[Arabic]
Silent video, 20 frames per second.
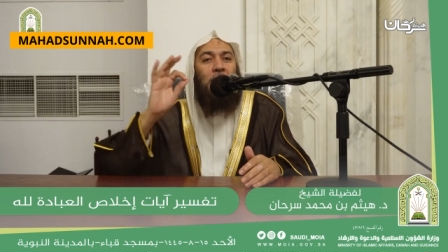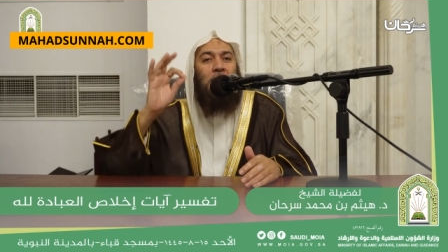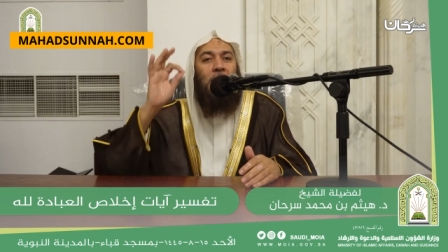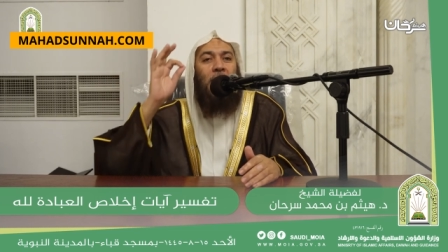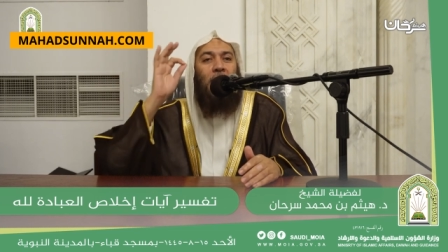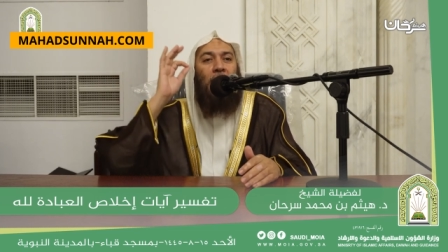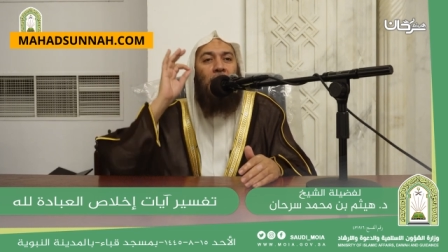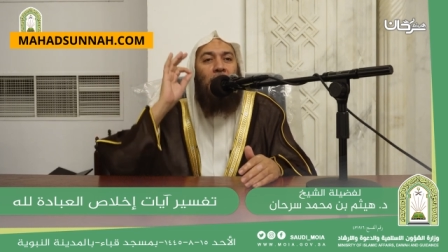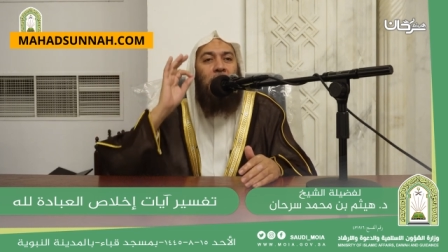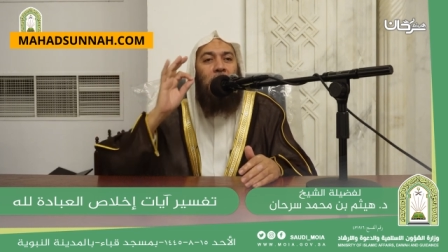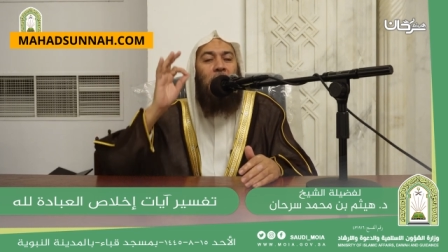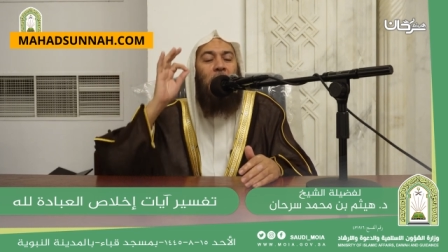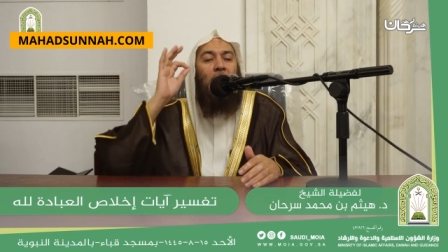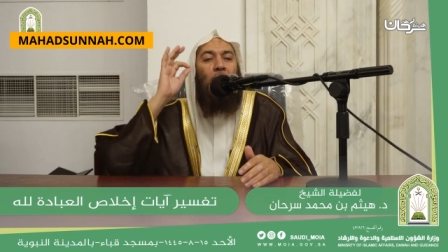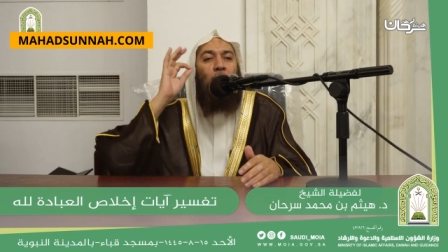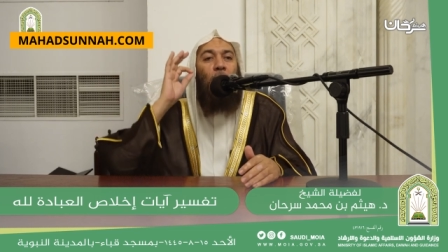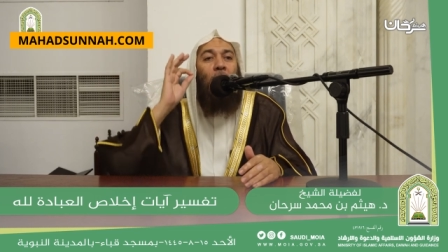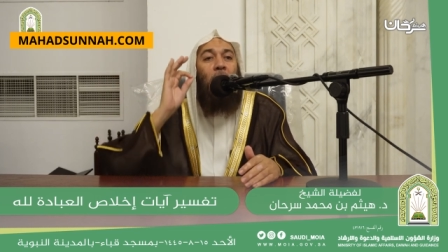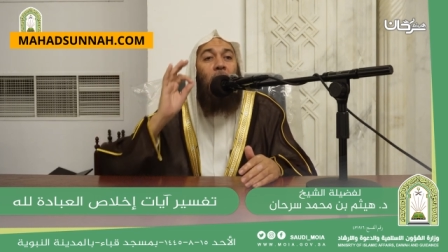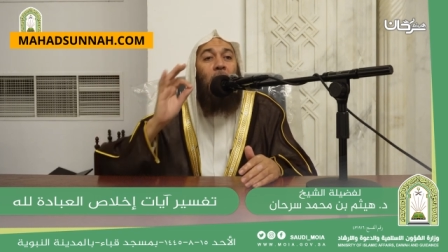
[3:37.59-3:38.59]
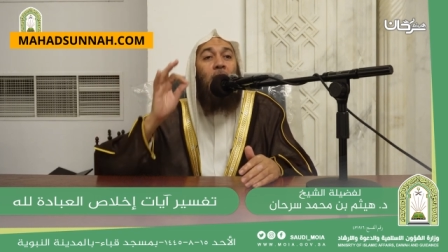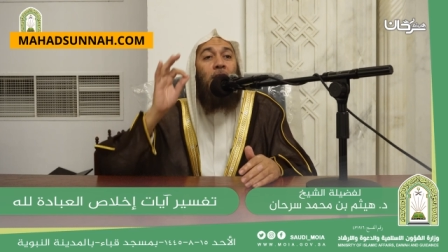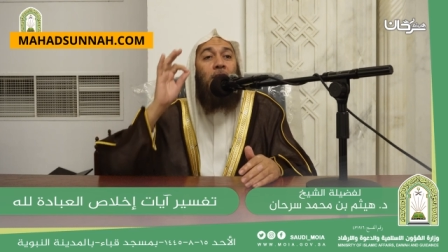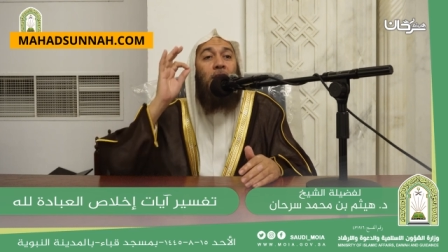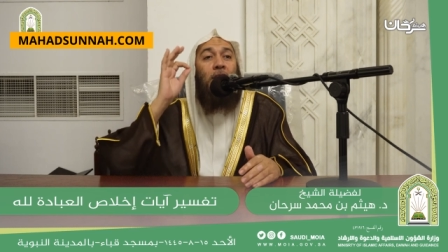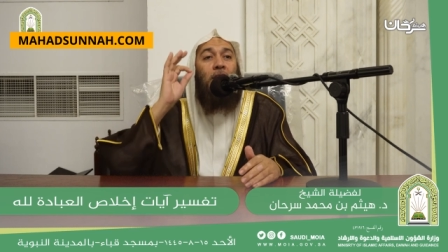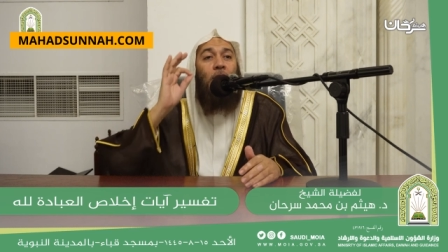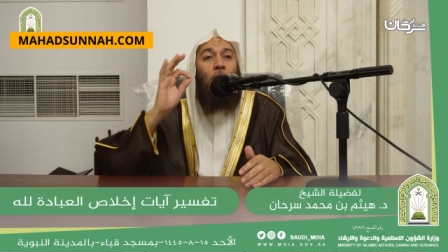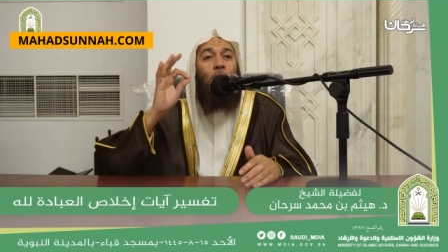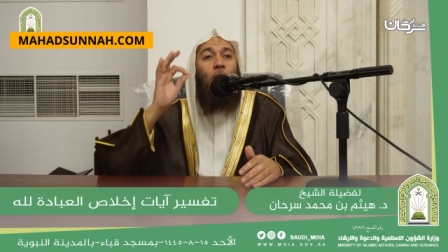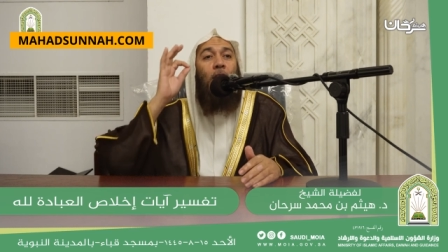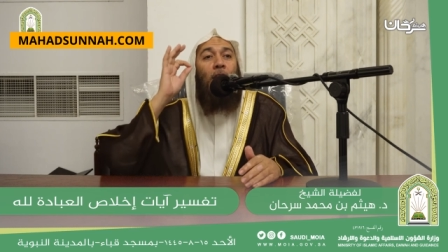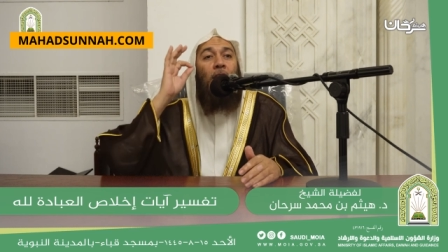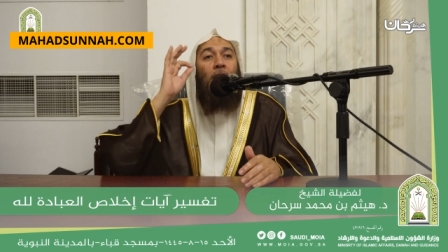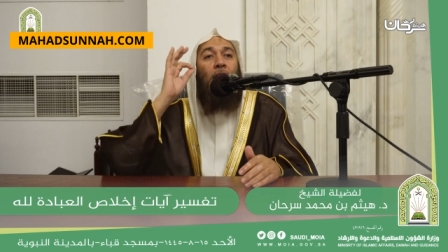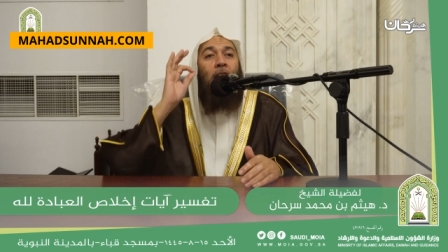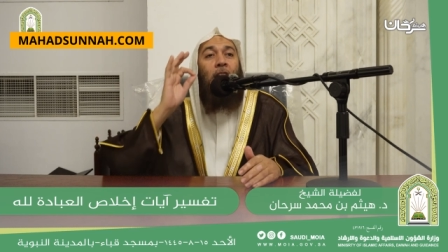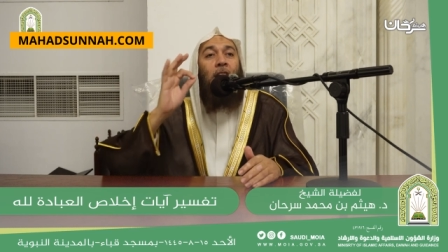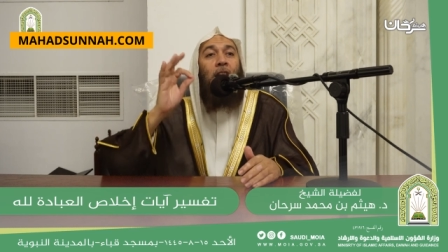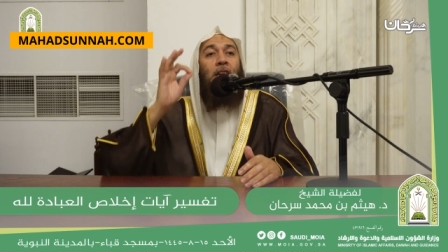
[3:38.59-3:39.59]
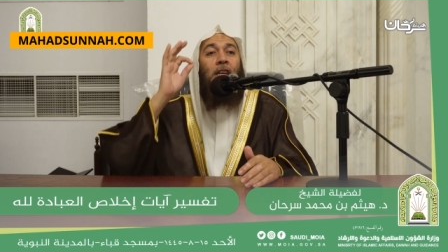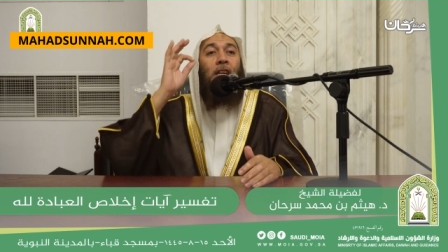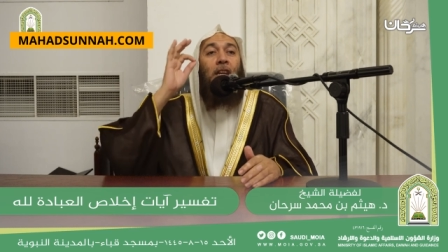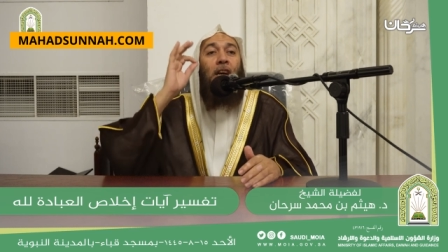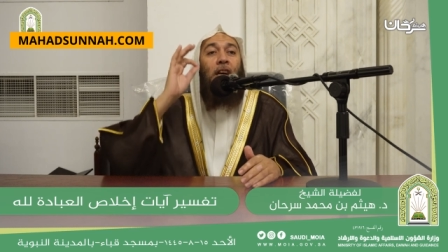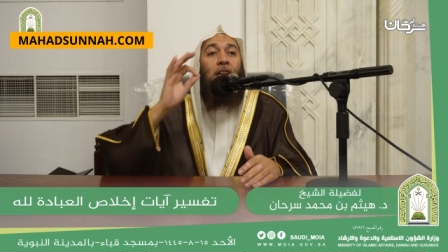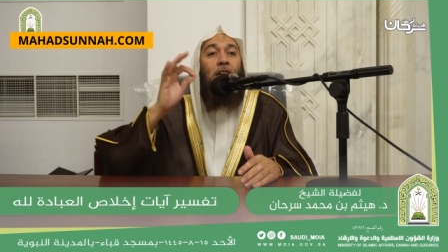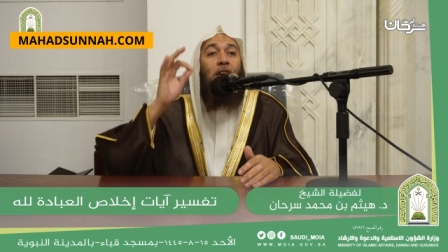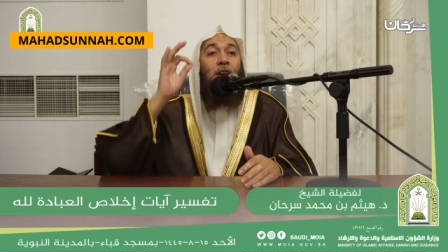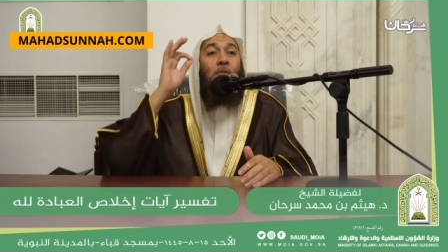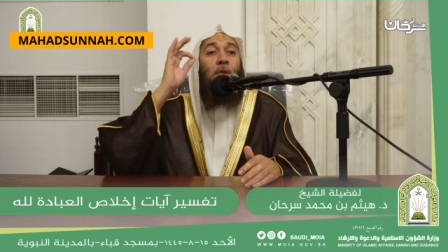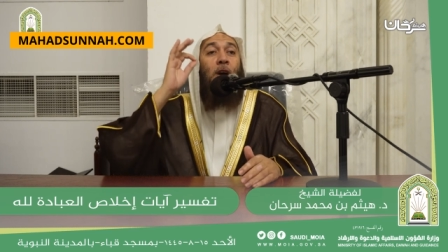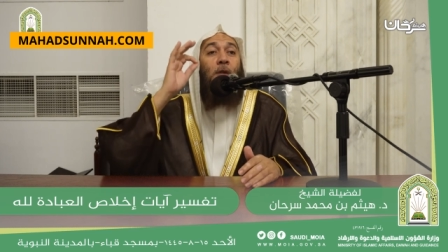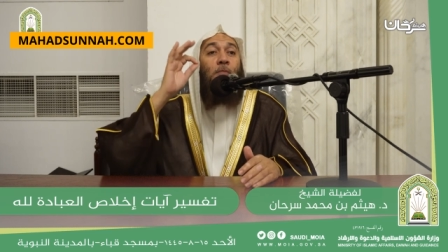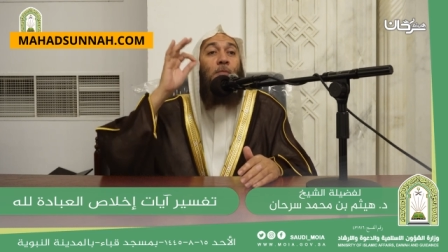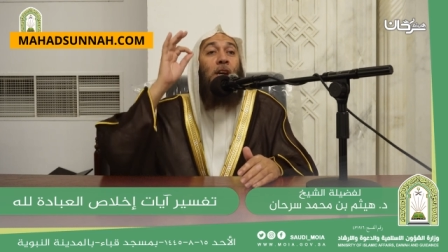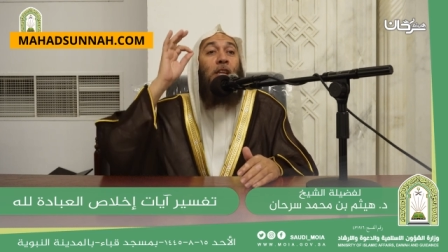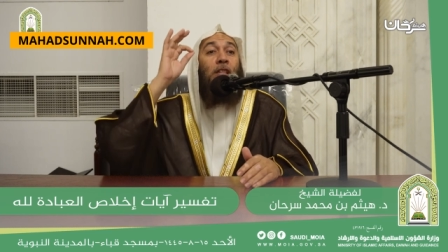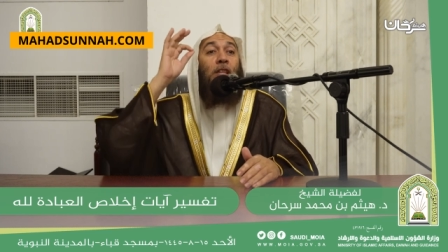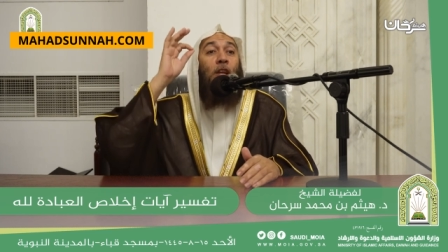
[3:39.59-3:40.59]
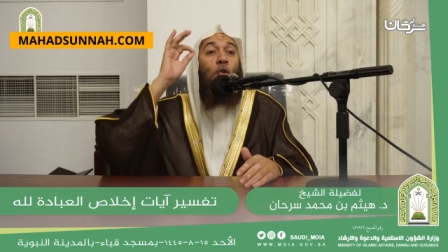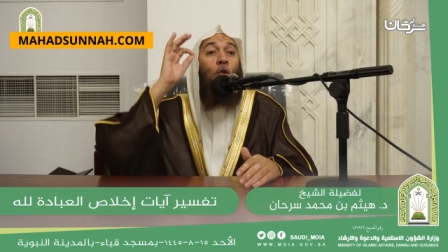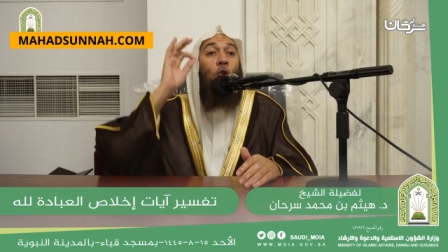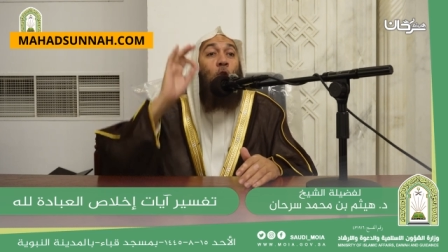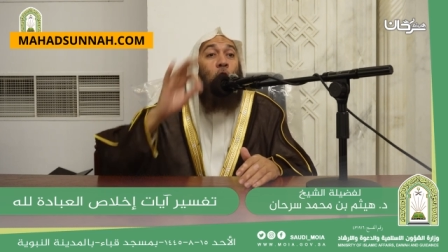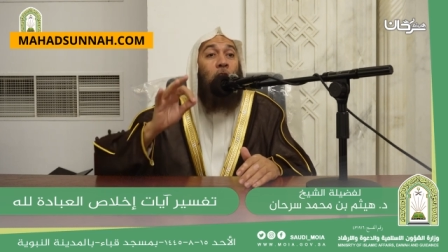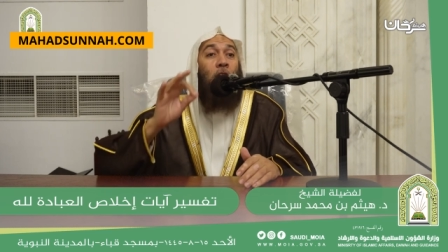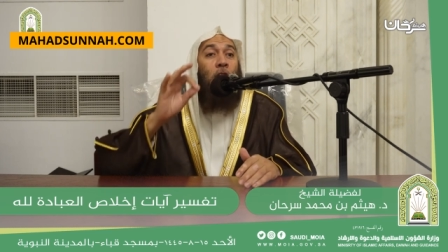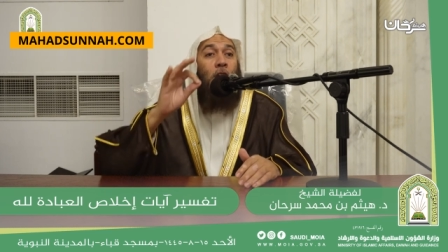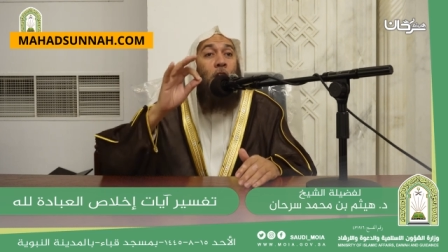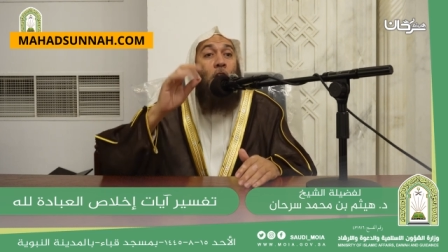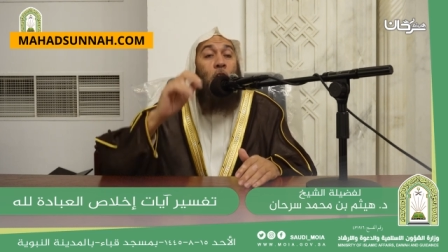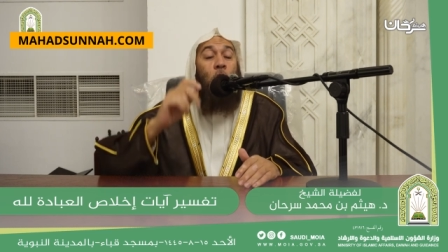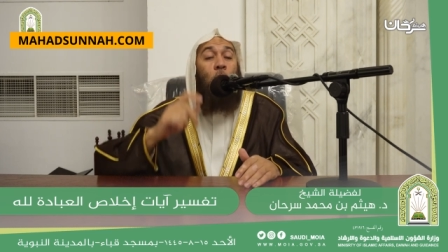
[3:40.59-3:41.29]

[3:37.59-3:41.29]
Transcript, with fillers: زالت نعم الله تتوالى علينا نعمة بعد الأخرى